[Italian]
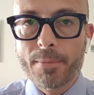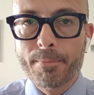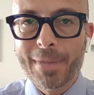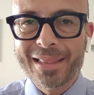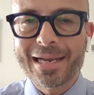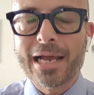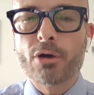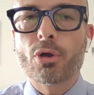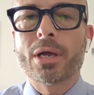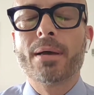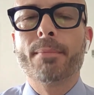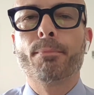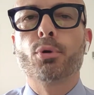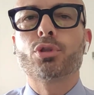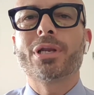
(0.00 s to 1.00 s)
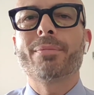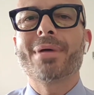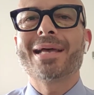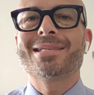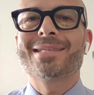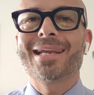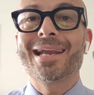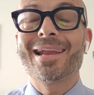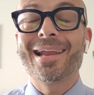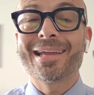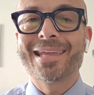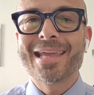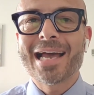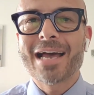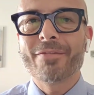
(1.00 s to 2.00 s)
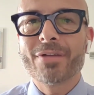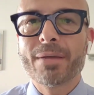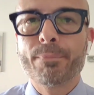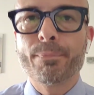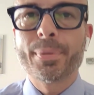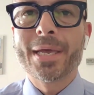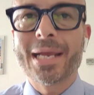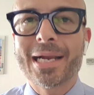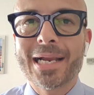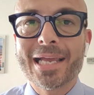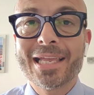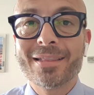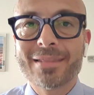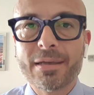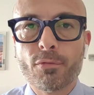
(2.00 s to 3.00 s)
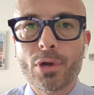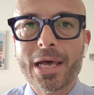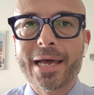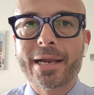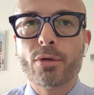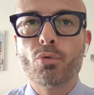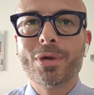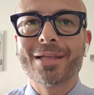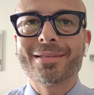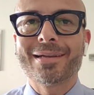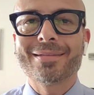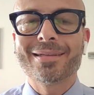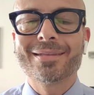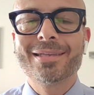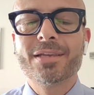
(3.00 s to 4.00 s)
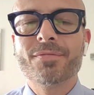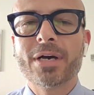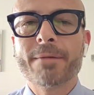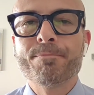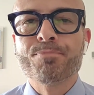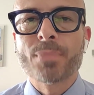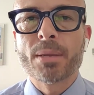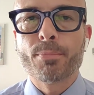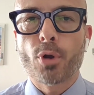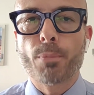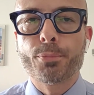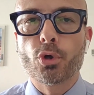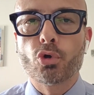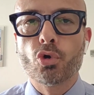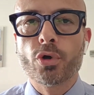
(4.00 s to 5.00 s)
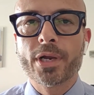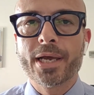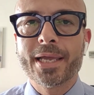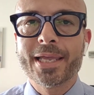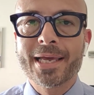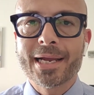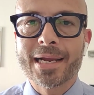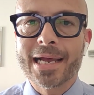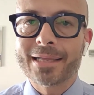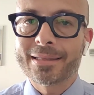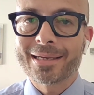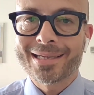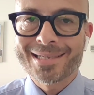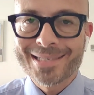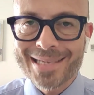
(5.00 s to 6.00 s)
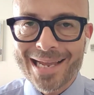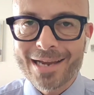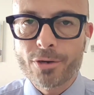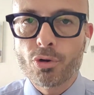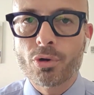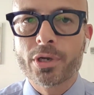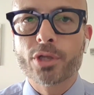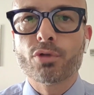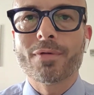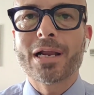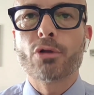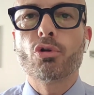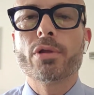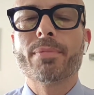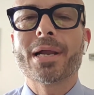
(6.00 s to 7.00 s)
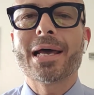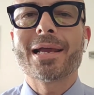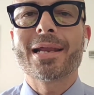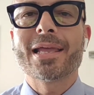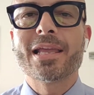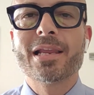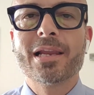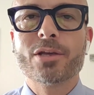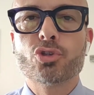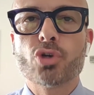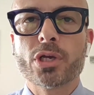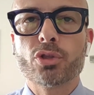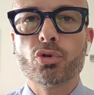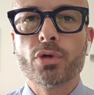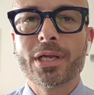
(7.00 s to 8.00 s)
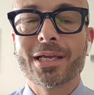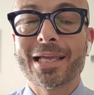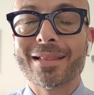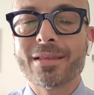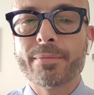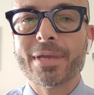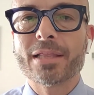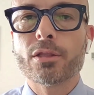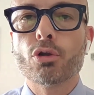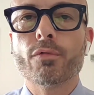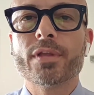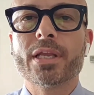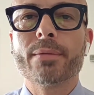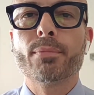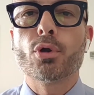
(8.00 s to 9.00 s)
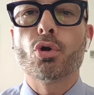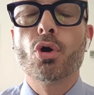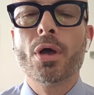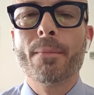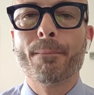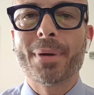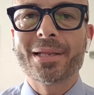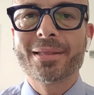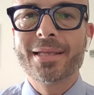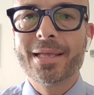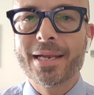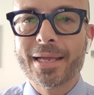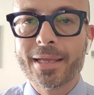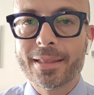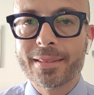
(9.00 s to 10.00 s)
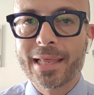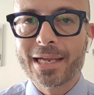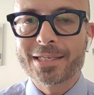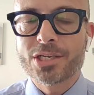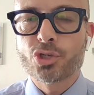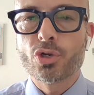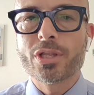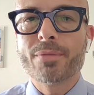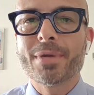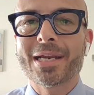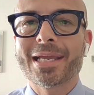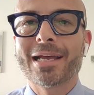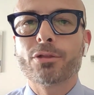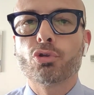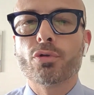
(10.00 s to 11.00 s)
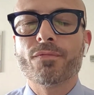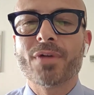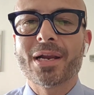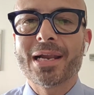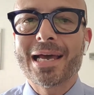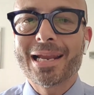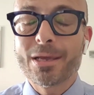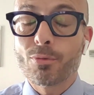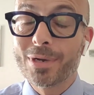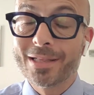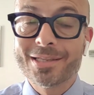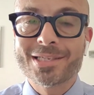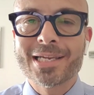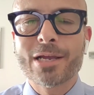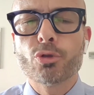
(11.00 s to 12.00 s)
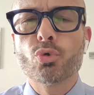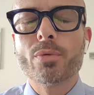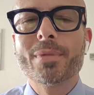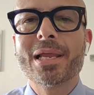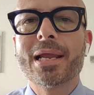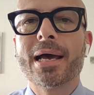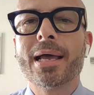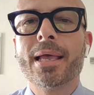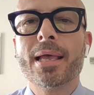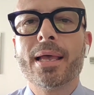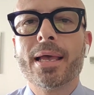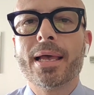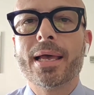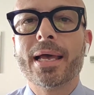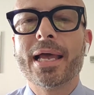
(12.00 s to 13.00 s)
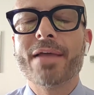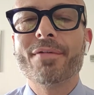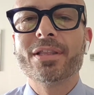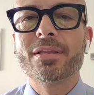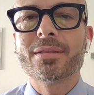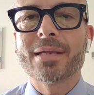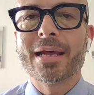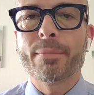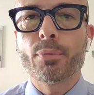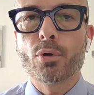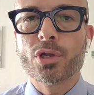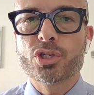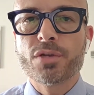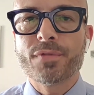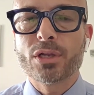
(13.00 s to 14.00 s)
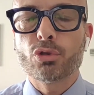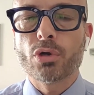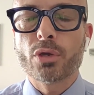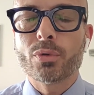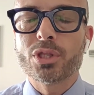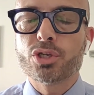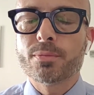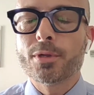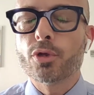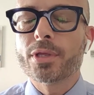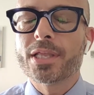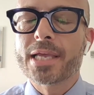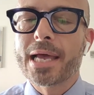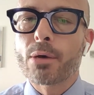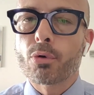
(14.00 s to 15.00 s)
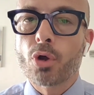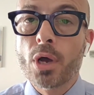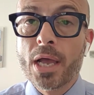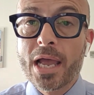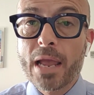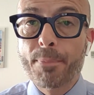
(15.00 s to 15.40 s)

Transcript: Mandragora potrebbe essere la chiave per intavolare una trattativa proprio con i Granata, che sanno che dovranno liberare il giocatore, che altrimenti lo vedrebbero partire dalla sessione di mercato invernale, quella di gennaio 2023, eh, per una cifra intorno ai 15 milioni di euro.